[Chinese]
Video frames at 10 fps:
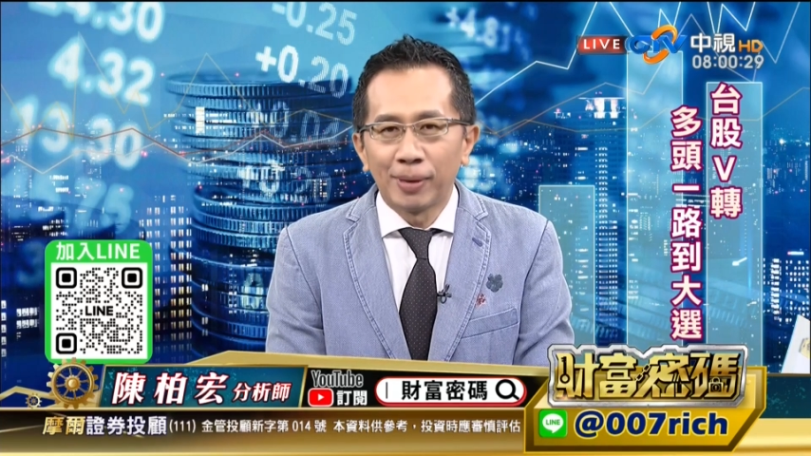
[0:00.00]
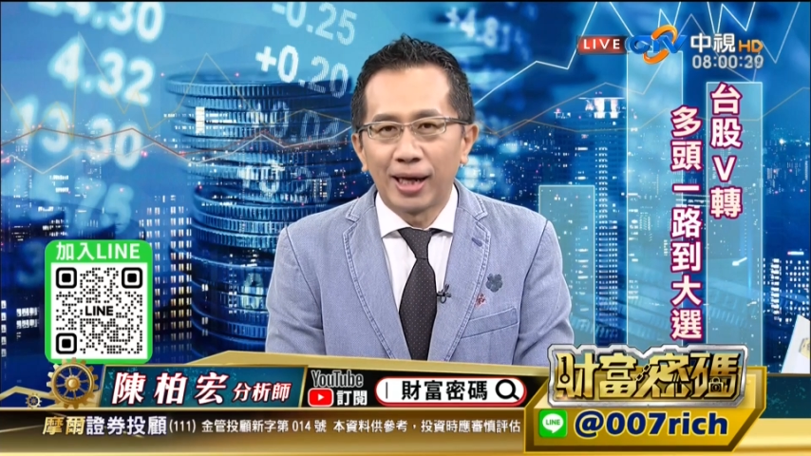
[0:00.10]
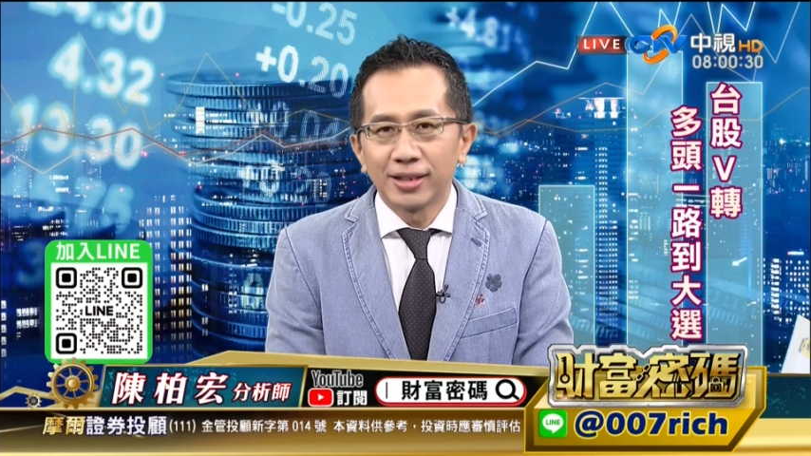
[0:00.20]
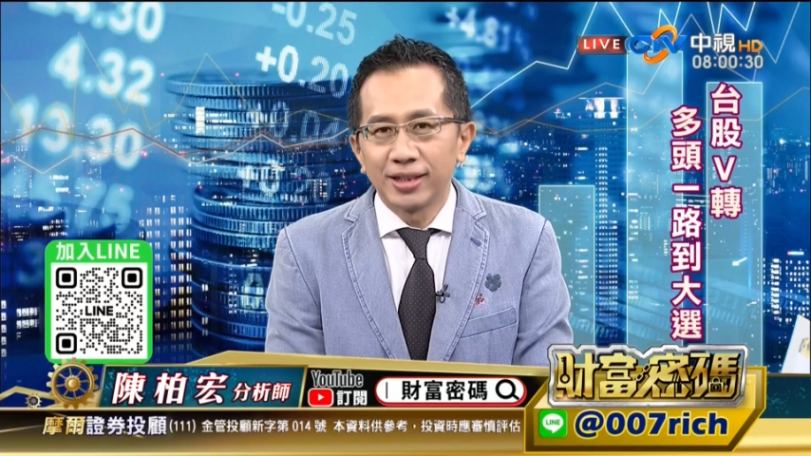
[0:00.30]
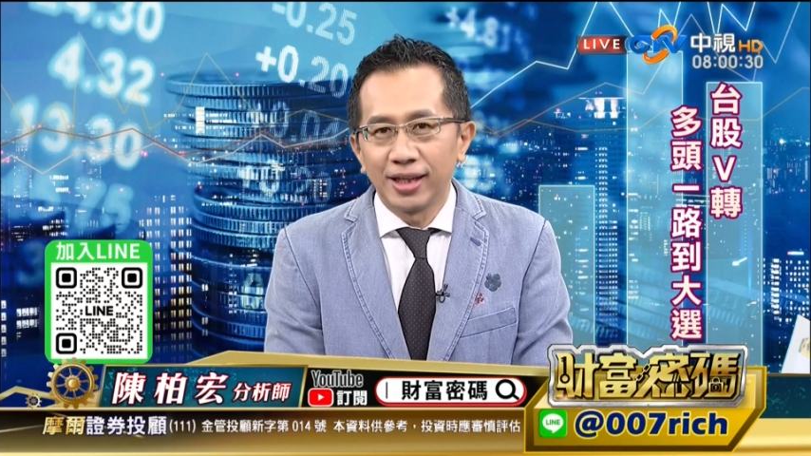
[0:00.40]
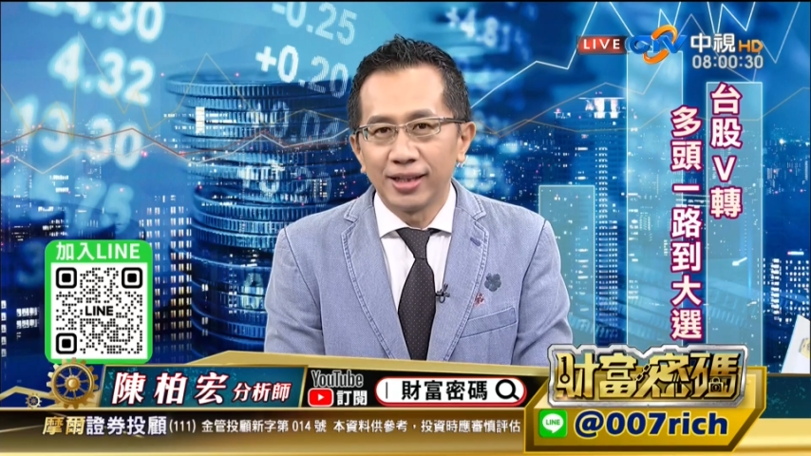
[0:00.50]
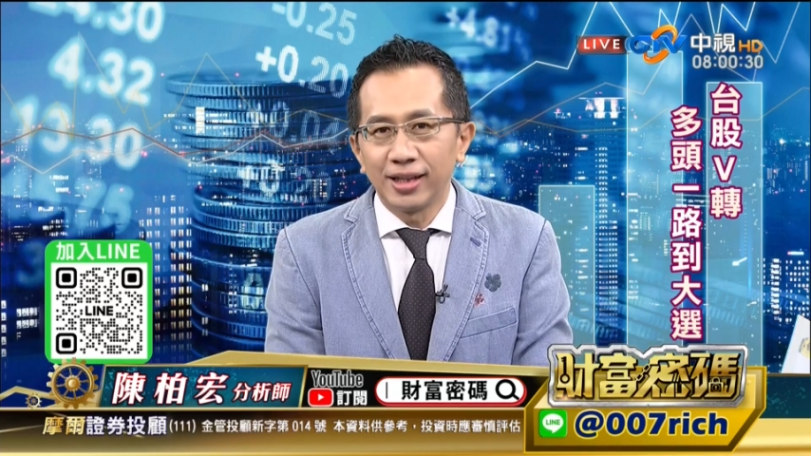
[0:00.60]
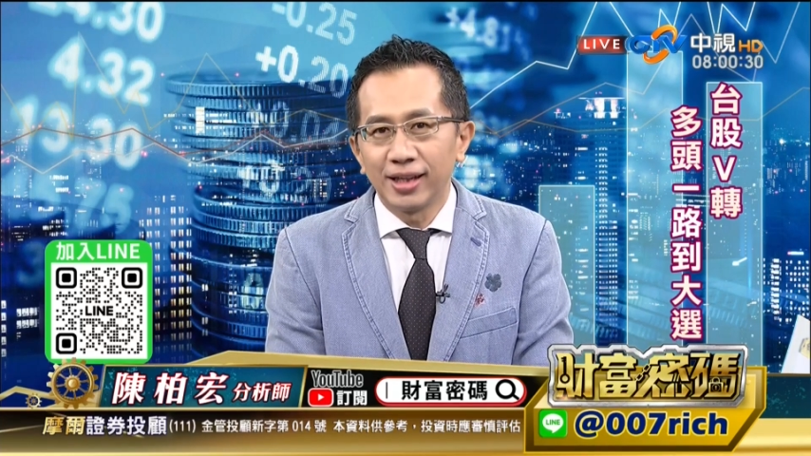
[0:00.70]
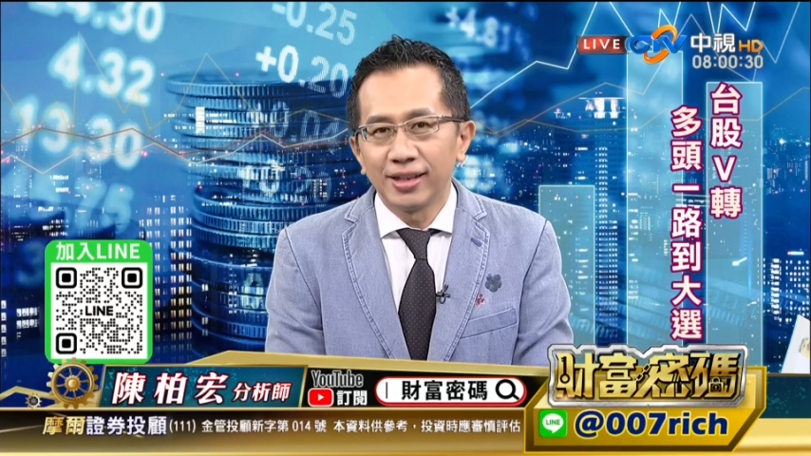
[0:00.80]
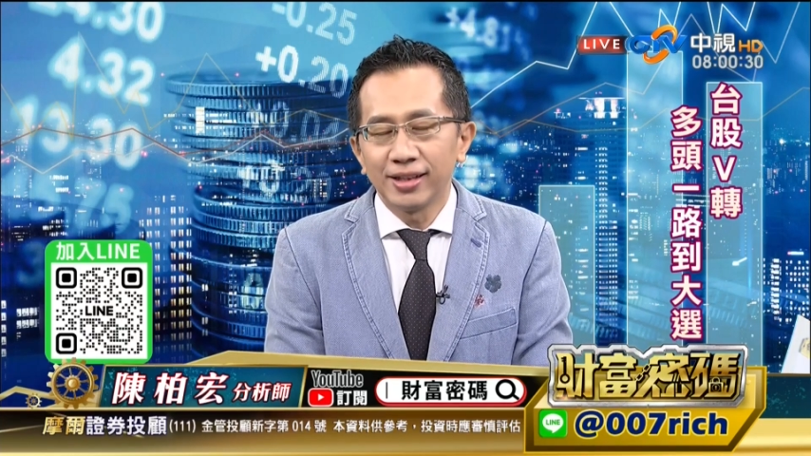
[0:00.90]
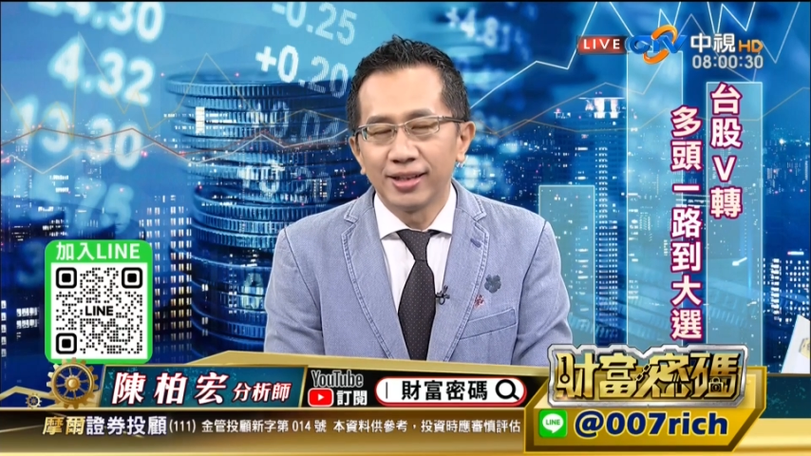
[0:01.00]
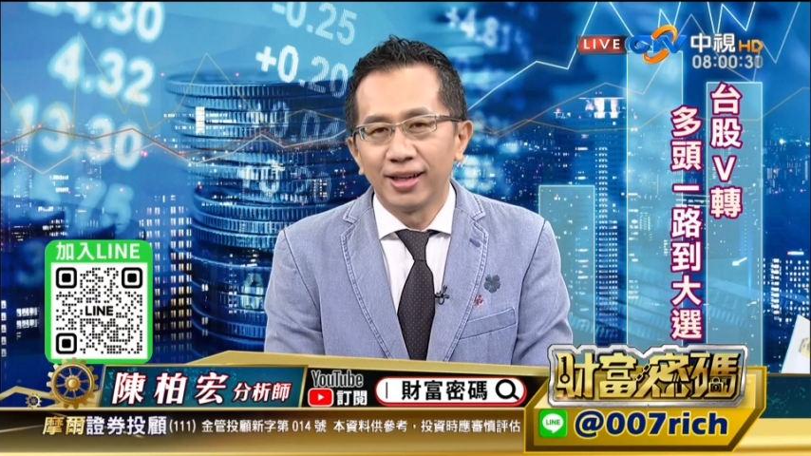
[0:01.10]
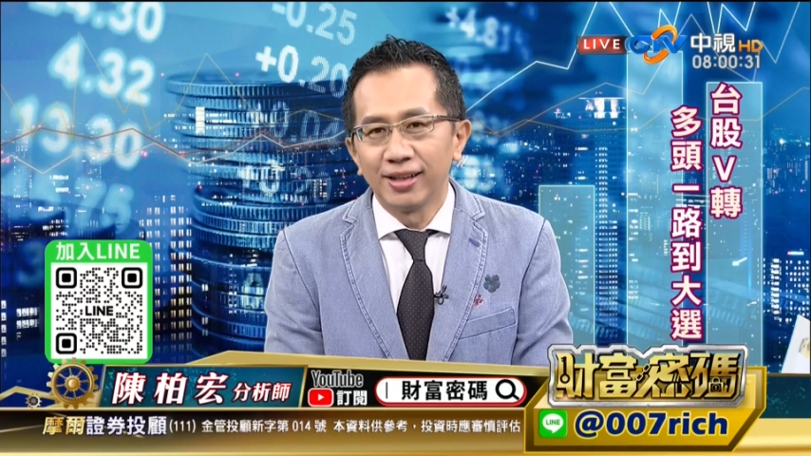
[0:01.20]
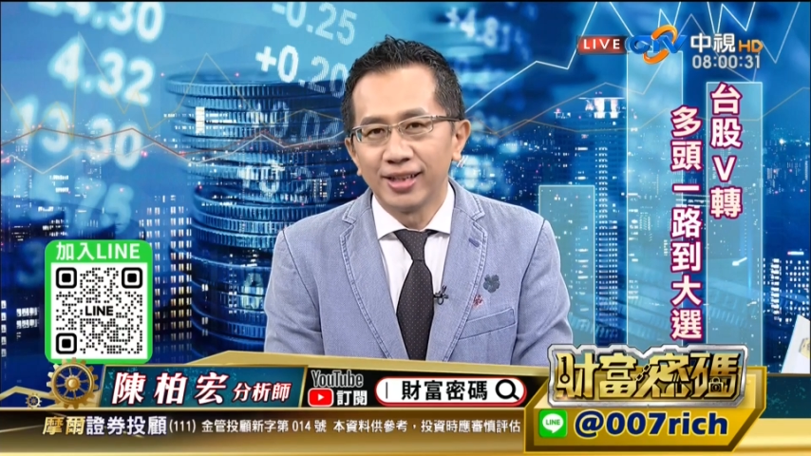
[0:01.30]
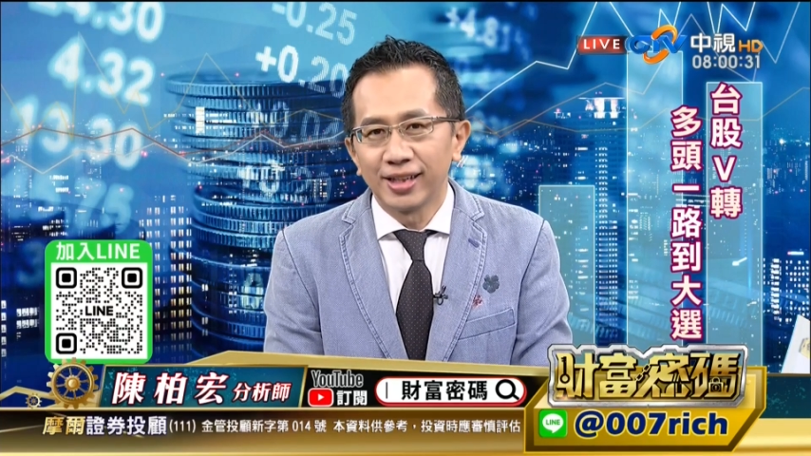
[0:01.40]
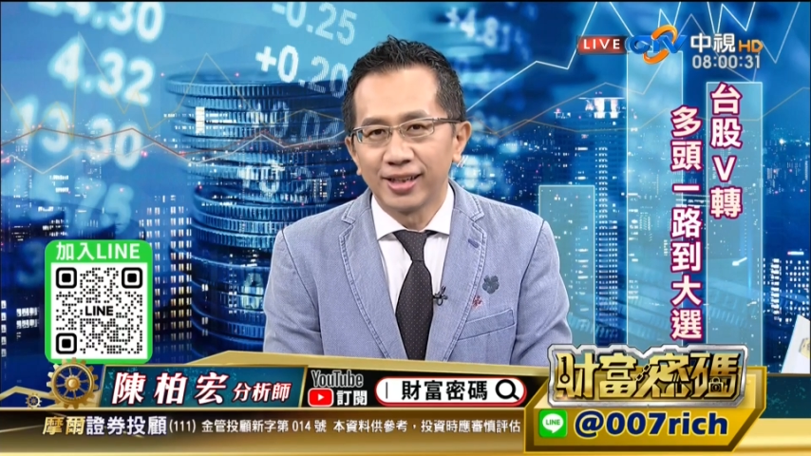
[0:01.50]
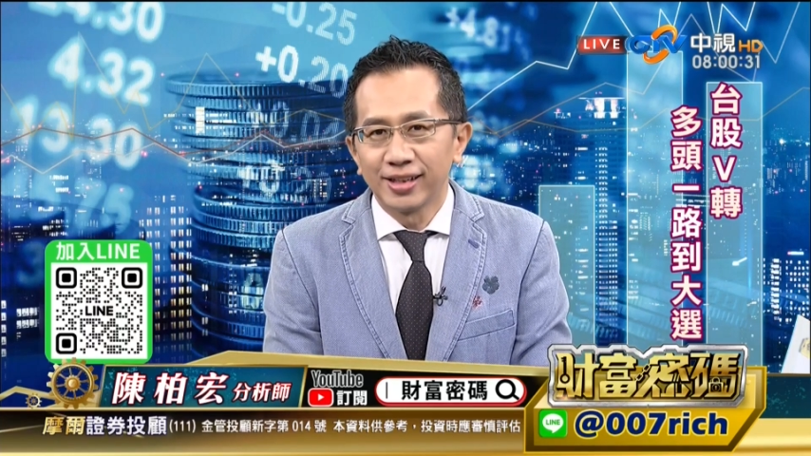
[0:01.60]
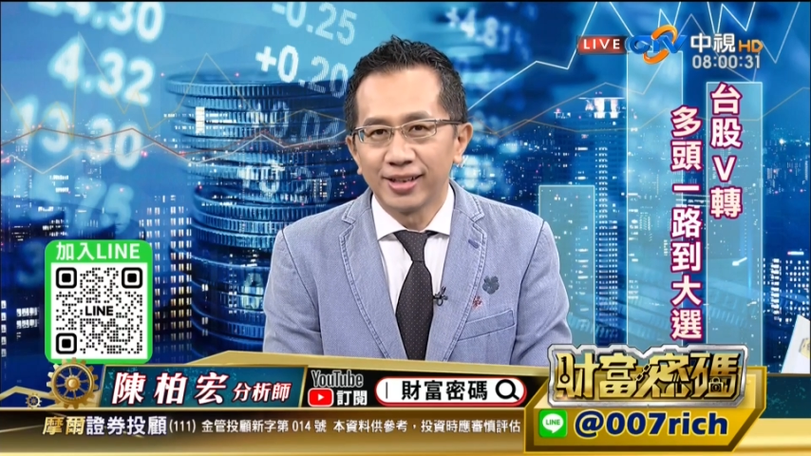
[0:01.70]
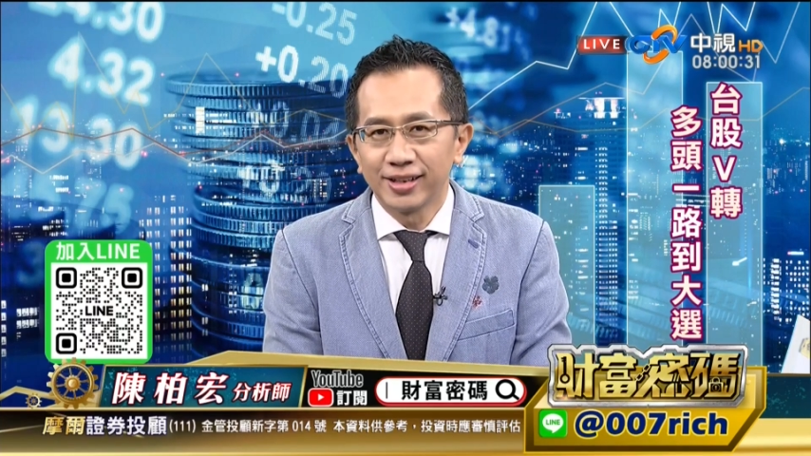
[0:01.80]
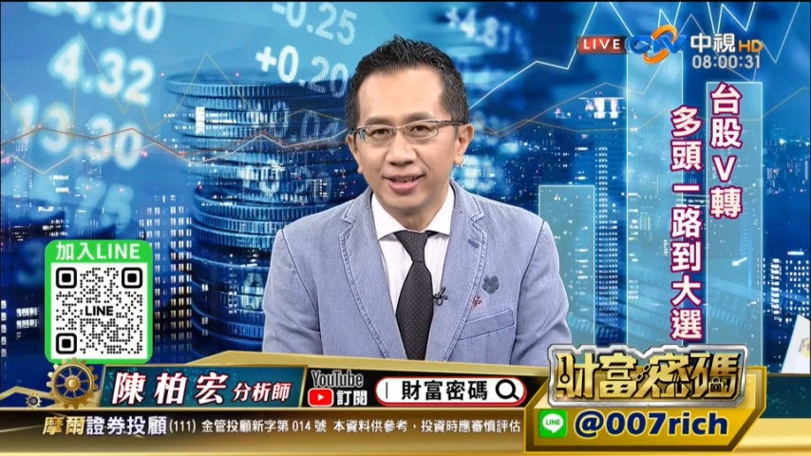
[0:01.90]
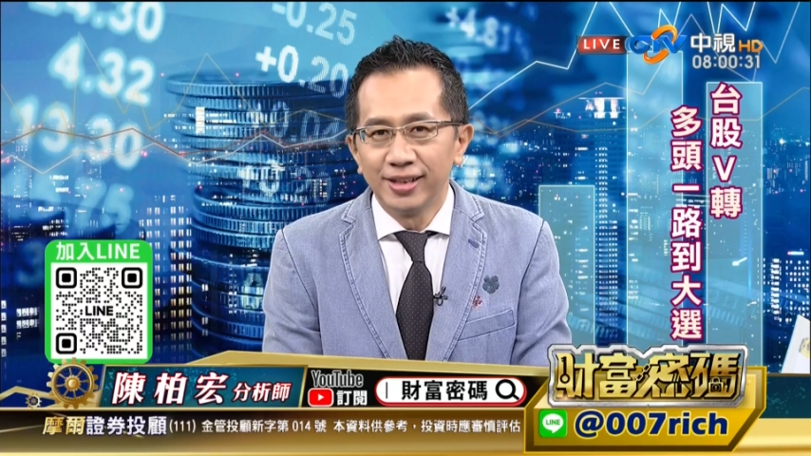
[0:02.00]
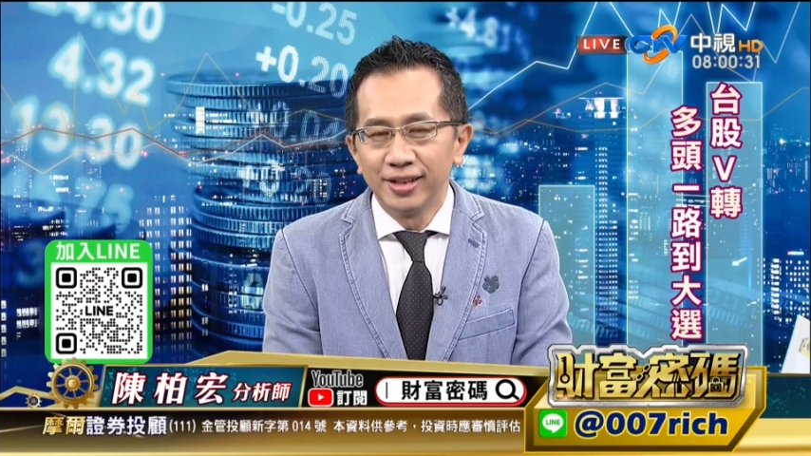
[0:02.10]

把前天好那个